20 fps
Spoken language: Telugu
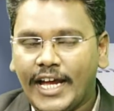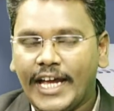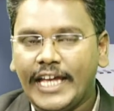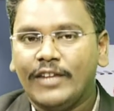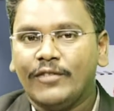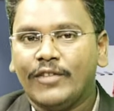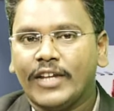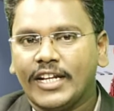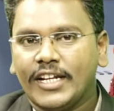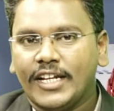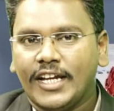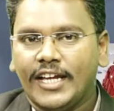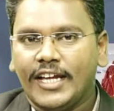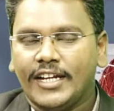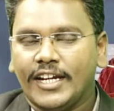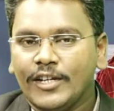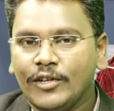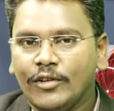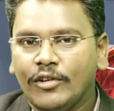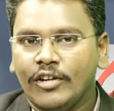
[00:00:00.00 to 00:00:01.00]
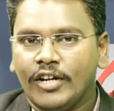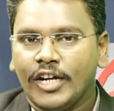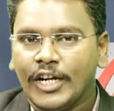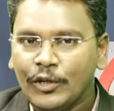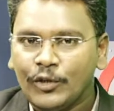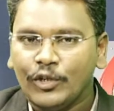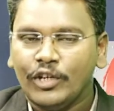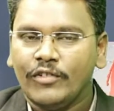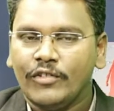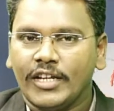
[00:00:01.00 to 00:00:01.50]
ఆయన వెనక ఆయన అడుగులు
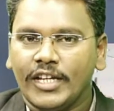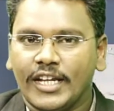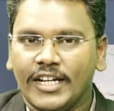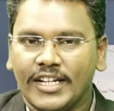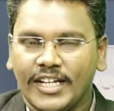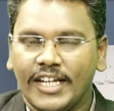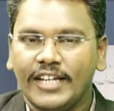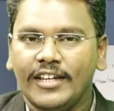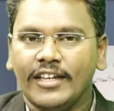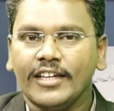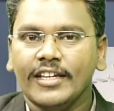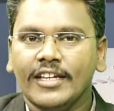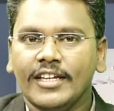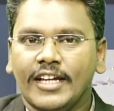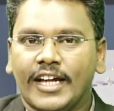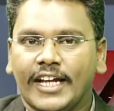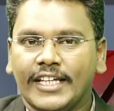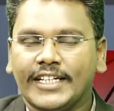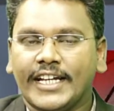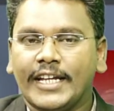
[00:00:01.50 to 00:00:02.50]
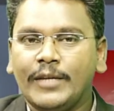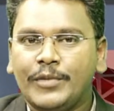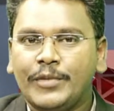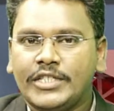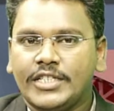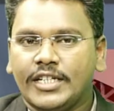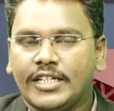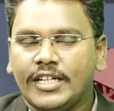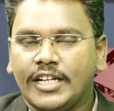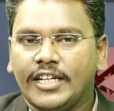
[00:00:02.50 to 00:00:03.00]
అడుగులు వేయాలి కానీ అది
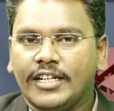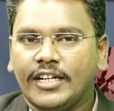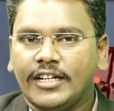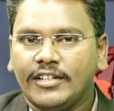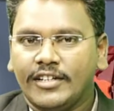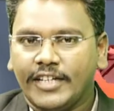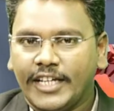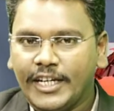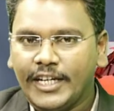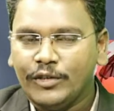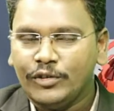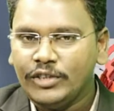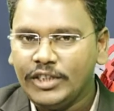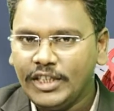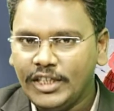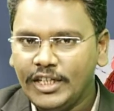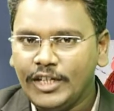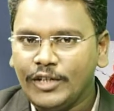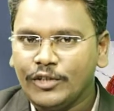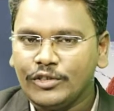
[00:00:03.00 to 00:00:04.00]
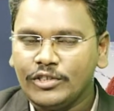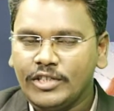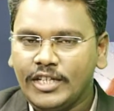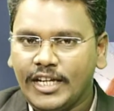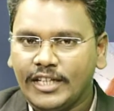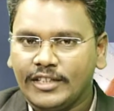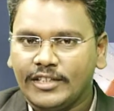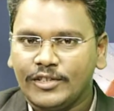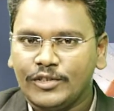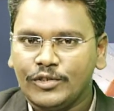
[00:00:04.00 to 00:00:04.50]
కనిపించట్లేనట్టుగానే ఉంది ఇన్ని రోజులు
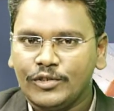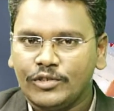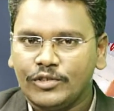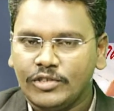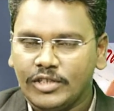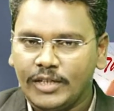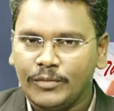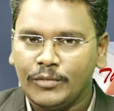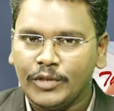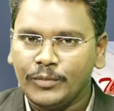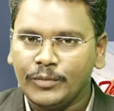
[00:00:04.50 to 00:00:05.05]
యాత్ర చూస్తుంటే మరి